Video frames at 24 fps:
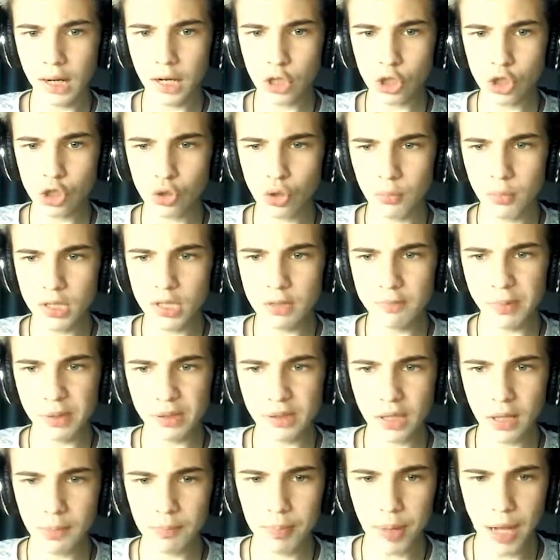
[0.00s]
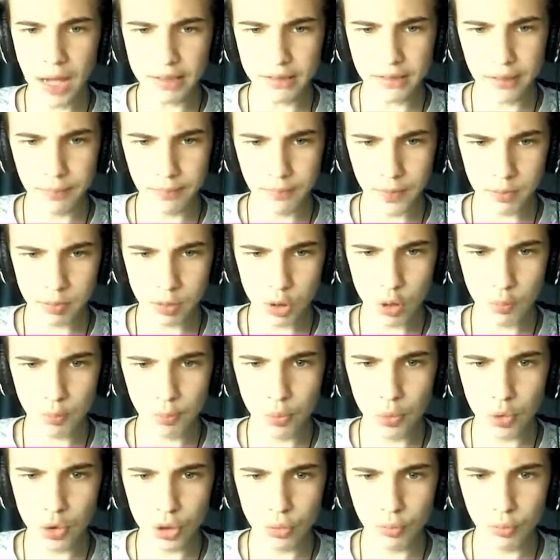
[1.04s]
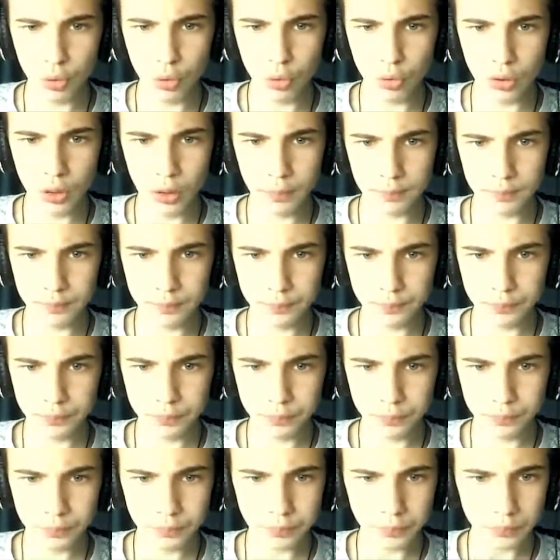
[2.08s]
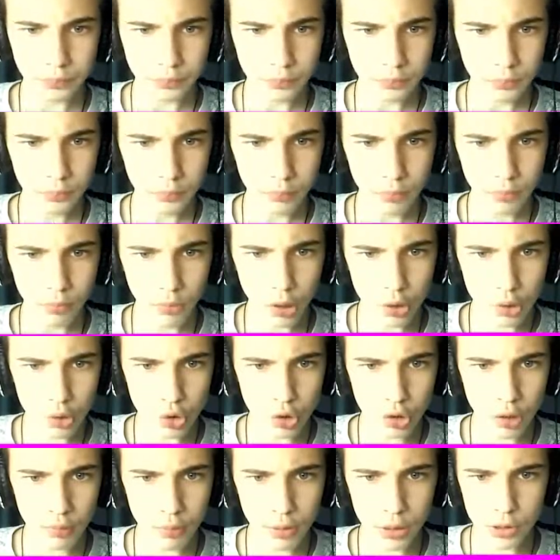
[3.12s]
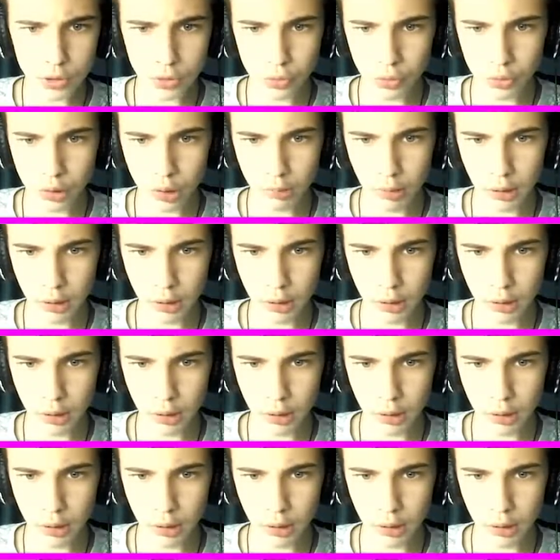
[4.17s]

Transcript: Хорошо, мы с БТ-5 вообще пушим люто. Что там происходит,